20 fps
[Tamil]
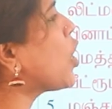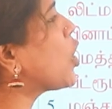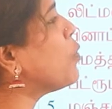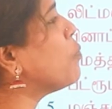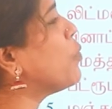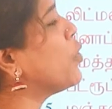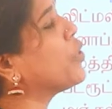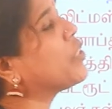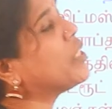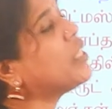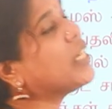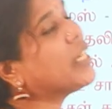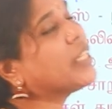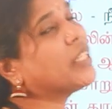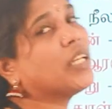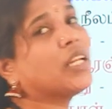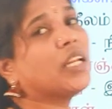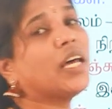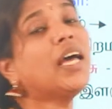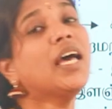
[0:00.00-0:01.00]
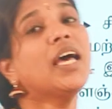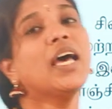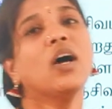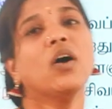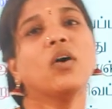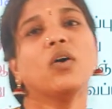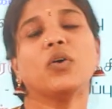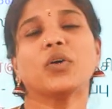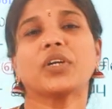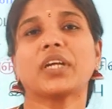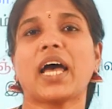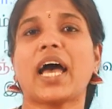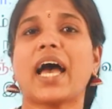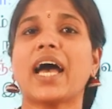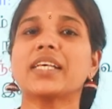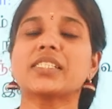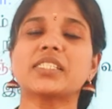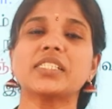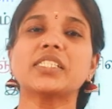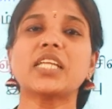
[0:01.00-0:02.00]
பார்க்கும்போது இதில் ஒரு
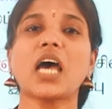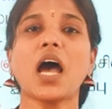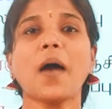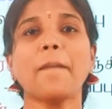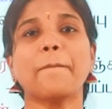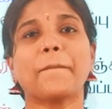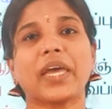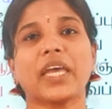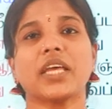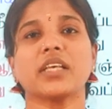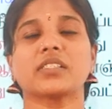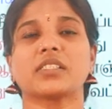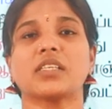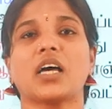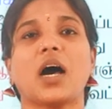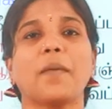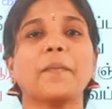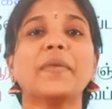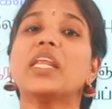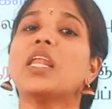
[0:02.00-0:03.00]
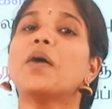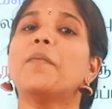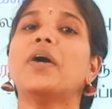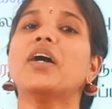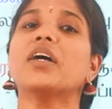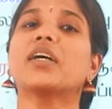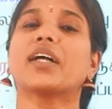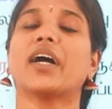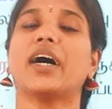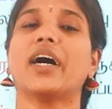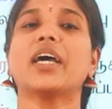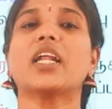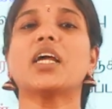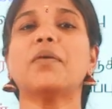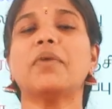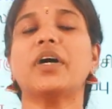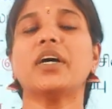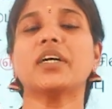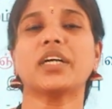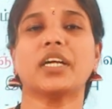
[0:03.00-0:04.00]
ஆசிடா பேஸா அமிலமா
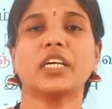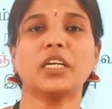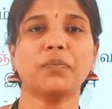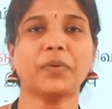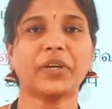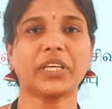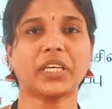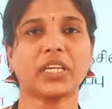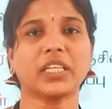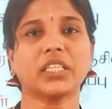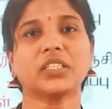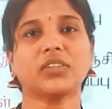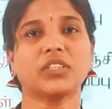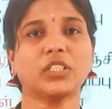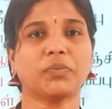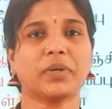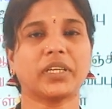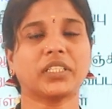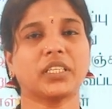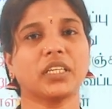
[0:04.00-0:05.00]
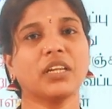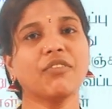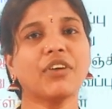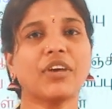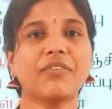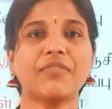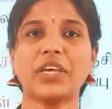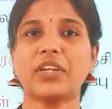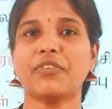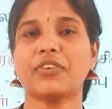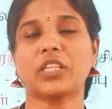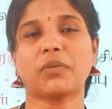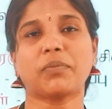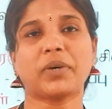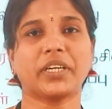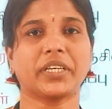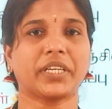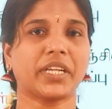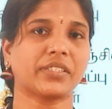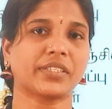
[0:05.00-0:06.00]
காரமா கண்டுபிடிக்கிறதுக்கு வந்து பார்த்தீங்கன்னா வெவ்வேறு
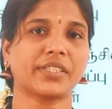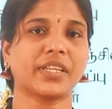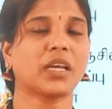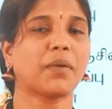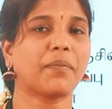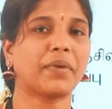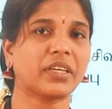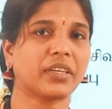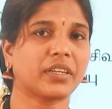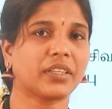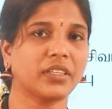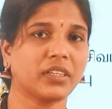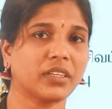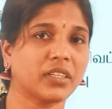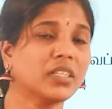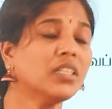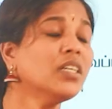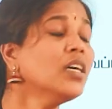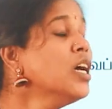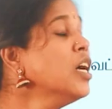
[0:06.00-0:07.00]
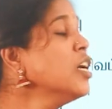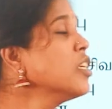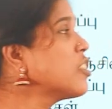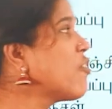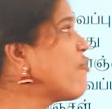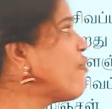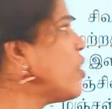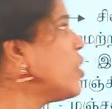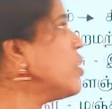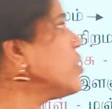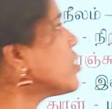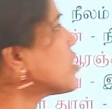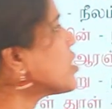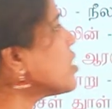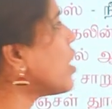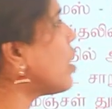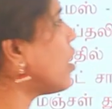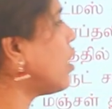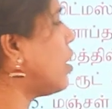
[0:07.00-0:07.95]
விதமான டெஸ்டிங் அப்படிங்கிறது இருக்கு ஸோ ஃபர்ஸ்ட்